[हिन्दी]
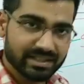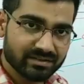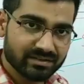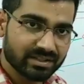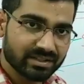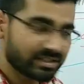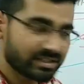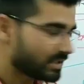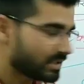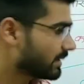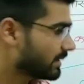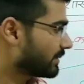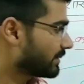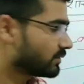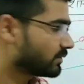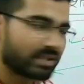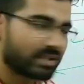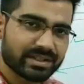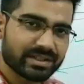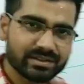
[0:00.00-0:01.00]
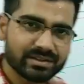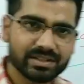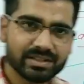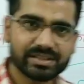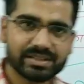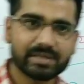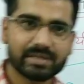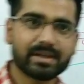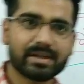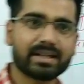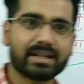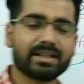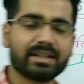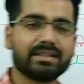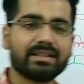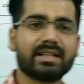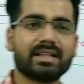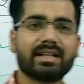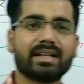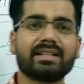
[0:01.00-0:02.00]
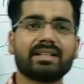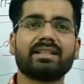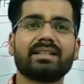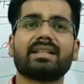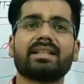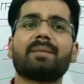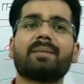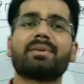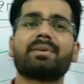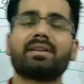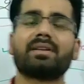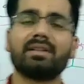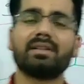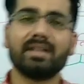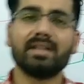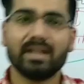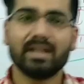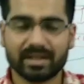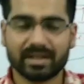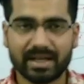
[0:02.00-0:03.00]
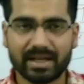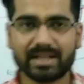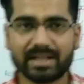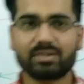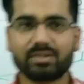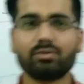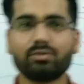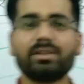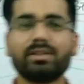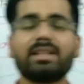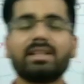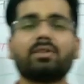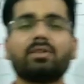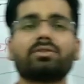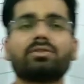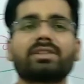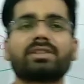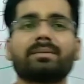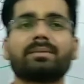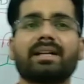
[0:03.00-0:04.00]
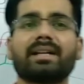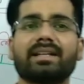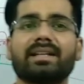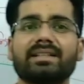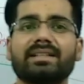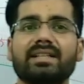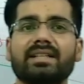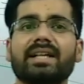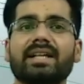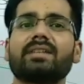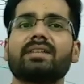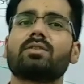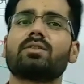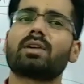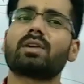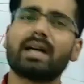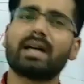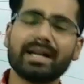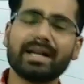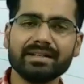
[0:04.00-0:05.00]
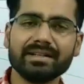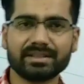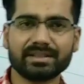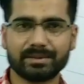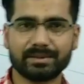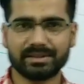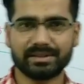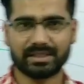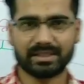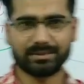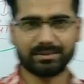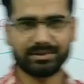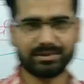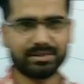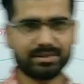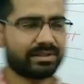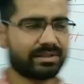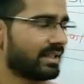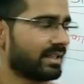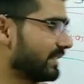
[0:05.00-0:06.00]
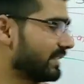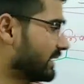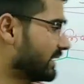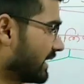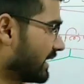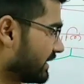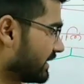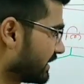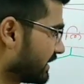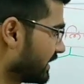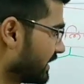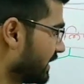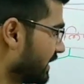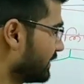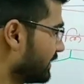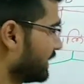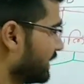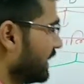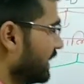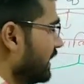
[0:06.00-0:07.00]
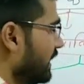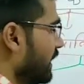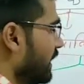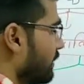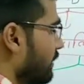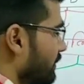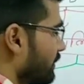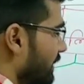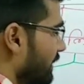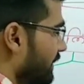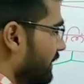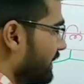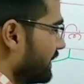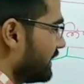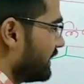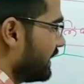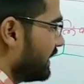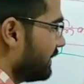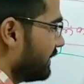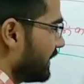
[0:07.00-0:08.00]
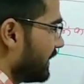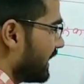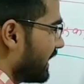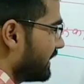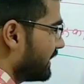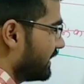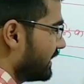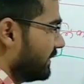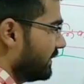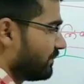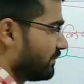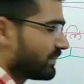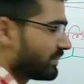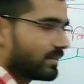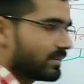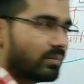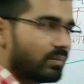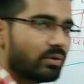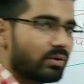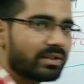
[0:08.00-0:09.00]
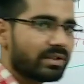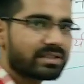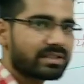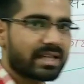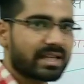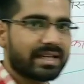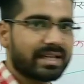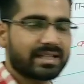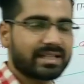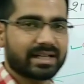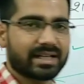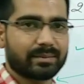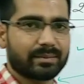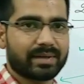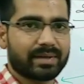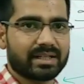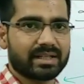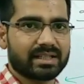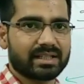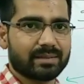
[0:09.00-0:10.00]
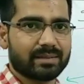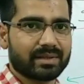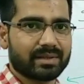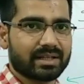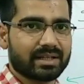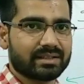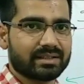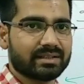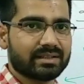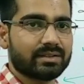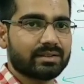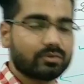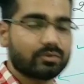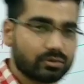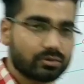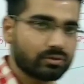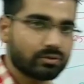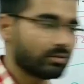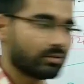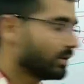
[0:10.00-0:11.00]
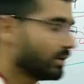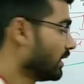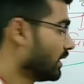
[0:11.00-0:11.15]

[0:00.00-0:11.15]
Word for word: केंद्रीय सेवा में तो केंद्रीय सेवा के अधिकारी या फिर राज्यों की लोक सेवा के अधिकारी और अन्य सिविल सर्विसेज के अधिकारी जितने भी हैं वो सब किसके में आते हैं वो स्थायी कार्यपालिका में आते हैं जो